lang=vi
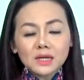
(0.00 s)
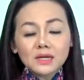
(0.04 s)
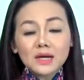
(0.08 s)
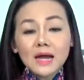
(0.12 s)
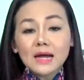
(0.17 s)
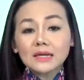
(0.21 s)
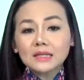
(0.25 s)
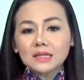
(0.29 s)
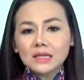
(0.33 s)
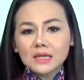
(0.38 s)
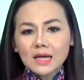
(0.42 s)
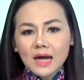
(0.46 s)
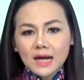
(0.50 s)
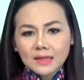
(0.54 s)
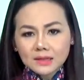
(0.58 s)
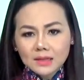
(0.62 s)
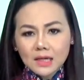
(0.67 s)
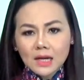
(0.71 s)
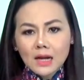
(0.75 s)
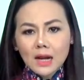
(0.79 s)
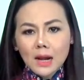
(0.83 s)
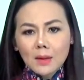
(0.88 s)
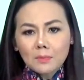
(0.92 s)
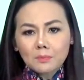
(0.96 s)
đã tiến hành
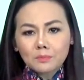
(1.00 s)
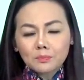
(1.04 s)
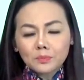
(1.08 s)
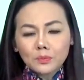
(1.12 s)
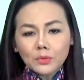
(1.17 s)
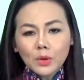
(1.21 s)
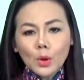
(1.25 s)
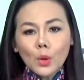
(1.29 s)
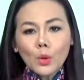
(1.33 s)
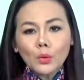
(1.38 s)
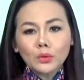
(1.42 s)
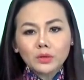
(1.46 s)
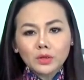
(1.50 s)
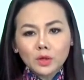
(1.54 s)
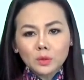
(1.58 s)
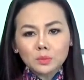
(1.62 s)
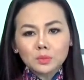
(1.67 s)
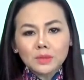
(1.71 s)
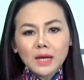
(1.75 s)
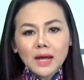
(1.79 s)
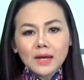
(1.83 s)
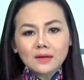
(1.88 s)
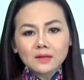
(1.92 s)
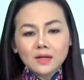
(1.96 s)
thành lập tổ công
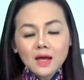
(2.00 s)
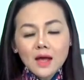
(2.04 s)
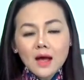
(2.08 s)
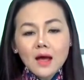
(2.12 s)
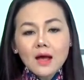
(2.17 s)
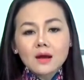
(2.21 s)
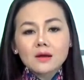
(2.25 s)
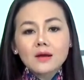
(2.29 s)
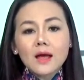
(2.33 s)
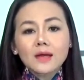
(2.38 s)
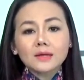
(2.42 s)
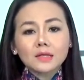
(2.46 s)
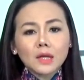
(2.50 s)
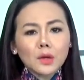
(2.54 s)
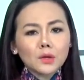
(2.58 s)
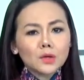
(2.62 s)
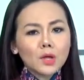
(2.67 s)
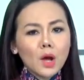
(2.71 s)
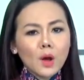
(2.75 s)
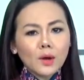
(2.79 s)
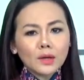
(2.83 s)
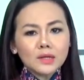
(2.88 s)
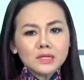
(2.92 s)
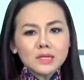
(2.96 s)
tác để theo
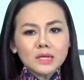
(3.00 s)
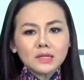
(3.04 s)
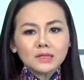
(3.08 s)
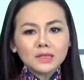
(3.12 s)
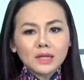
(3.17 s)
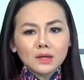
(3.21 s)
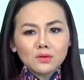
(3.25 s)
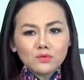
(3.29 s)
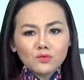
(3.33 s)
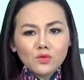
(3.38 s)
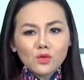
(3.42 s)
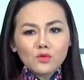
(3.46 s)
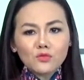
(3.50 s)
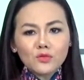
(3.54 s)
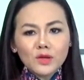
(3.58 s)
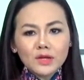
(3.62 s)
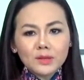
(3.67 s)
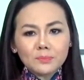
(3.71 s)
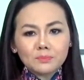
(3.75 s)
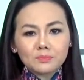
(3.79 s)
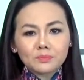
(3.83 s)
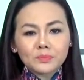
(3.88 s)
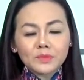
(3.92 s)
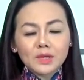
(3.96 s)
dõi diễn tiến vụ
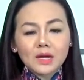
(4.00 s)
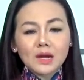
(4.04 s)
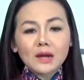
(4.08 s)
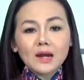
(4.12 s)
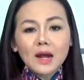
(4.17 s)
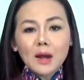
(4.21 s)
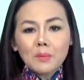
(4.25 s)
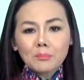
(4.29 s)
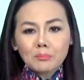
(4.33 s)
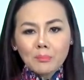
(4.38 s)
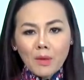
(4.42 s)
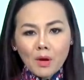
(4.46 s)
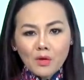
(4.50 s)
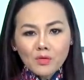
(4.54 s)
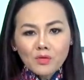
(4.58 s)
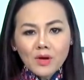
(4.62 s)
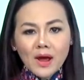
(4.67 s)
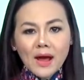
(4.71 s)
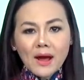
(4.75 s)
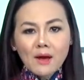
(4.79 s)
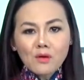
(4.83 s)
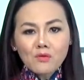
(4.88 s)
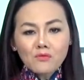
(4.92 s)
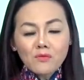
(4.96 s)
việc, lập báo
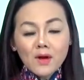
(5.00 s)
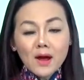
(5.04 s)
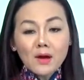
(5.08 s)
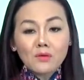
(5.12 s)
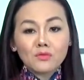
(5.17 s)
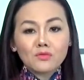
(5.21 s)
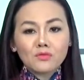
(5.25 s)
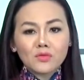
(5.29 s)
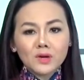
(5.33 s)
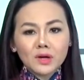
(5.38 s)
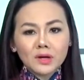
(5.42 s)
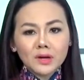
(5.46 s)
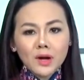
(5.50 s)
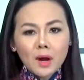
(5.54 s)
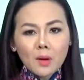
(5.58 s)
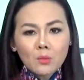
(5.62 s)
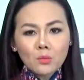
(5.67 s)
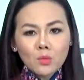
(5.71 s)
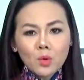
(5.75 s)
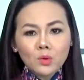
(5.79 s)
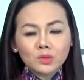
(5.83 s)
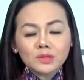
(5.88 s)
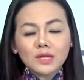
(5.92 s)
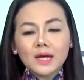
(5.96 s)
cáo và vận động
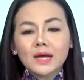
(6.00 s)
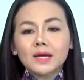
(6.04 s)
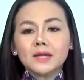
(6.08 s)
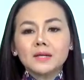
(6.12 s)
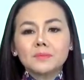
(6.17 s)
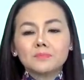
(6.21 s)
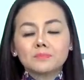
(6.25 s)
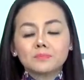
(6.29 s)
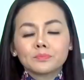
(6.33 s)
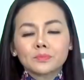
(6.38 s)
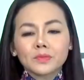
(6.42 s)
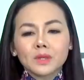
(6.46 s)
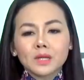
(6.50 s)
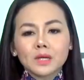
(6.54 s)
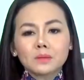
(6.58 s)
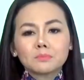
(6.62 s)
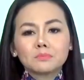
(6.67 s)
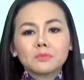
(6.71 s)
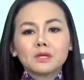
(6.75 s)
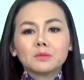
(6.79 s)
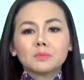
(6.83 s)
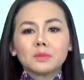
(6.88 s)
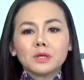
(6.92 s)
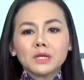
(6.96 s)
quốc tế.
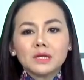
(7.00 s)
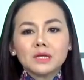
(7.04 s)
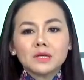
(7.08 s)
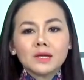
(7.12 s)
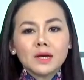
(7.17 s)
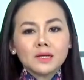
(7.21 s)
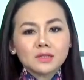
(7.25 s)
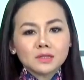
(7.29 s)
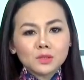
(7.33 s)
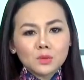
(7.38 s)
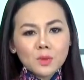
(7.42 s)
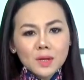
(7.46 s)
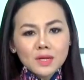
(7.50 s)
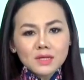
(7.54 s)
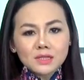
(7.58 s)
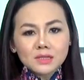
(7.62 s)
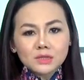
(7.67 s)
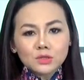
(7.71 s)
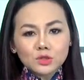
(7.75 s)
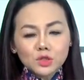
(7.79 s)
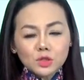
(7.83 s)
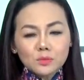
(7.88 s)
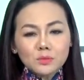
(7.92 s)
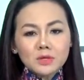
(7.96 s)
BPSOS
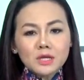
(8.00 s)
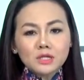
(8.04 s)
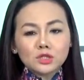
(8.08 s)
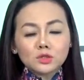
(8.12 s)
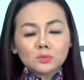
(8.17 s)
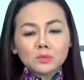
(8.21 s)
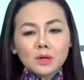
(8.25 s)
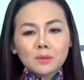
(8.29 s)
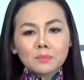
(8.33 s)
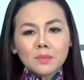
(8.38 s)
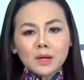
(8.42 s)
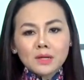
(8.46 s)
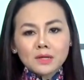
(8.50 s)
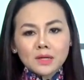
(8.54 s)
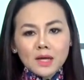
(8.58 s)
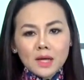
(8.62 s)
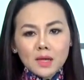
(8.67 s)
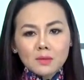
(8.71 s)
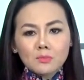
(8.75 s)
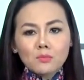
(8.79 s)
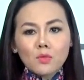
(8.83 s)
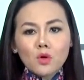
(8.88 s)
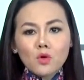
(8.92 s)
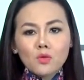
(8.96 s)
cho biết trong năm
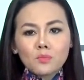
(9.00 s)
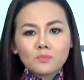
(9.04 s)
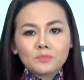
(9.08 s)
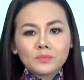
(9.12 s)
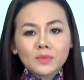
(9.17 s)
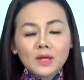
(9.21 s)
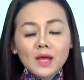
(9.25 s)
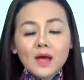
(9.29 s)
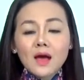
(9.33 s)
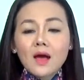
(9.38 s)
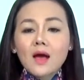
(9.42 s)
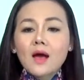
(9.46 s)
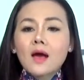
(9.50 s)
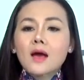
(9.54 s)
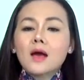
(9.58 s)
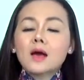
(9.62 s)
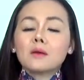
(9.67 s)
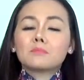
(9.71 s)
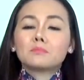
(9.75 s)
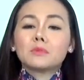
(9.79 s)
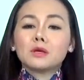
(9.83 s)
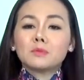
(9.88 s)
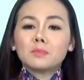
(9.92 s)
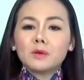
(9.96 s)
2021,
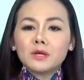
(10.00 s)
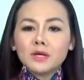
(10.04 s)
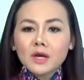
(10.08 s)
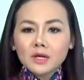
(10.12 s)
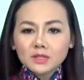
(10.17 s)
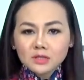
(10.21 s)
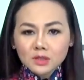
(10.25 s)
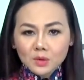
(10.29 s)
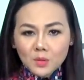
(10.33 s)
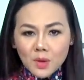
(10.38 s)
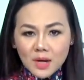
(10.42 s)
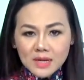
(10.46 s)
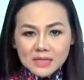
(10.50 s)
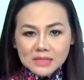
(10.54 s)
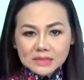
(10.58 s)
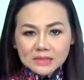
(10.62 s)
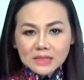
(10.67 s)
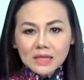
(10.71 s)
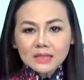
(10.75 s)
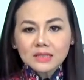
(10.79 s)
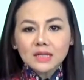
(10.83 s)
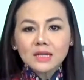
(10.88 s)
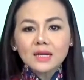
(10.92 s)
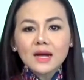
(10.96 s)
BPSOS
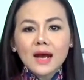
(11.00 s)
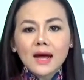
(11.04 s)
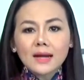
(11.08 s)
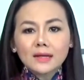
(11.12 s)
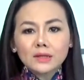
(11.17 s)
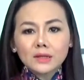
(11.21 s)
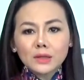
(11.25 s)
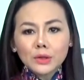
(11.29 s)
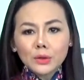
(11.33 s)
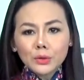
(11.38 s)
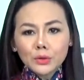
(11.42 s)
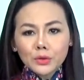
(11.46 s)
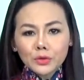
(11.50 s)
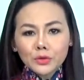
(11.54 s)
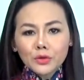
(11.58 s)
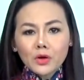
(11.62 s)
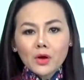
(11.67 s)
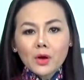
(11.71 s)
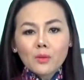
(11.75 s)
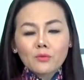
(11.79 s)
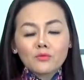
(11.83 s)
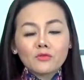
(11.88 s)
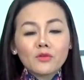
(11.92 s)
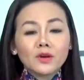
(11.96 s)
đã tiến hành nhiều cuộc
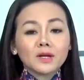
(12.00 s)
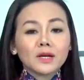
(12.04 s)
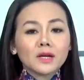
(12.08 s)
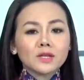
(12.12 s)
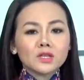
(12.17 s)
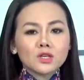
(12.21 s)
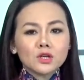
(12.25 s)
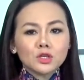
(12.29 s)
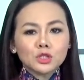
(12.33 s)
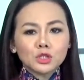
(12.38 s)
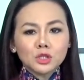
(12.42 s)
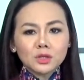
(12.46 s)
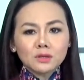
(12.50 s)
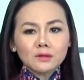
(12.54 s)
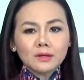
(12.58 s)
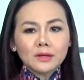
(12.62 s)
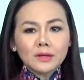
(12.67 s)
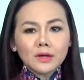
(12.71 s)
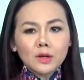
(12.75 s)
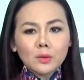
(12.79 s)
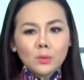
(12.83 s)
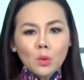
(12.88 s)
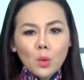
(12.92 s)
họp với các giới chức Liên Hợp